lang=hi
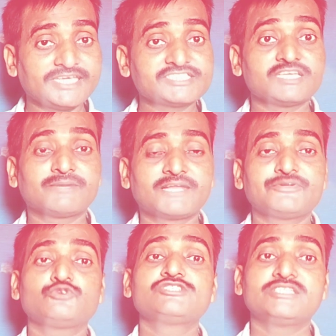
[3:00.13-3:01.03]
डालेंगे से हमारा
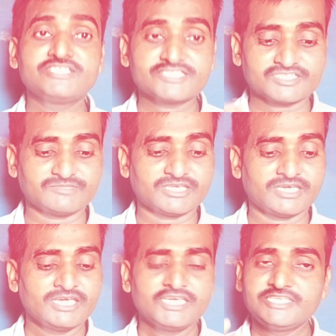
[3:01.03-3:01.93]
वीडियो जल्दी सर्च में
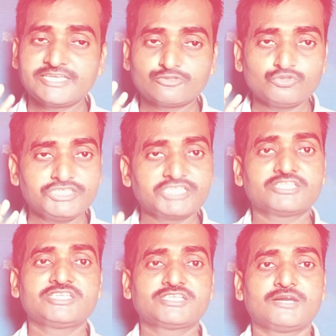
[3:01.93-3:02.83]
आए एक तो ये
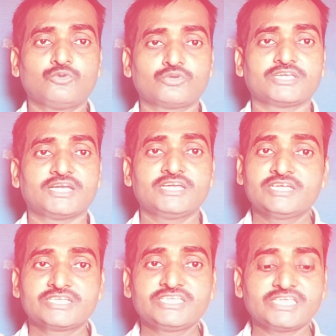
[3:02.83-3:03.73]
तरीका हो गया
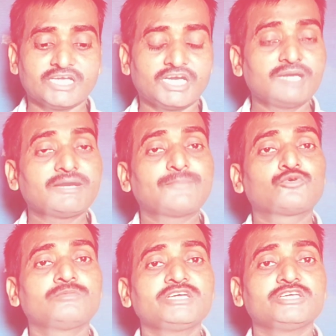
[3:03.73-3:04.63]
ठीक है अब
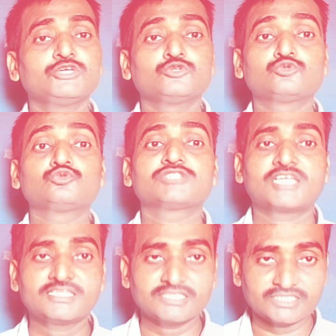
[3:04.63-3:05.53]
आपको मैं
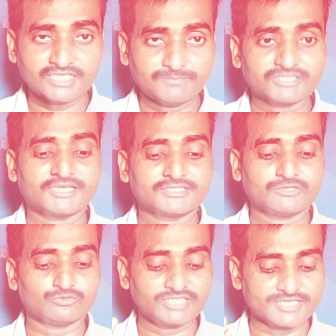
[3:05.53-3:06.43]
दूसरा तरीका
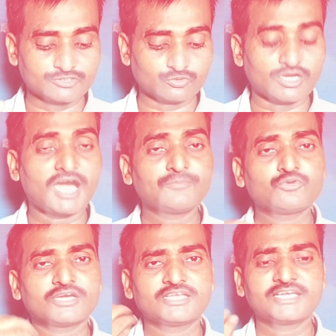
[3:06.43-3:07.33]
बताता हूँ ध्यान से देखो
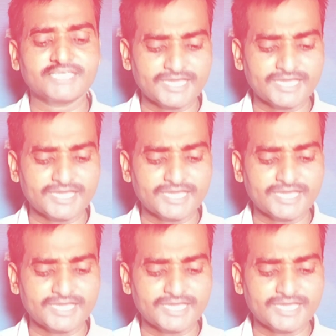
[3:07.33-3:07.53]
आपको करना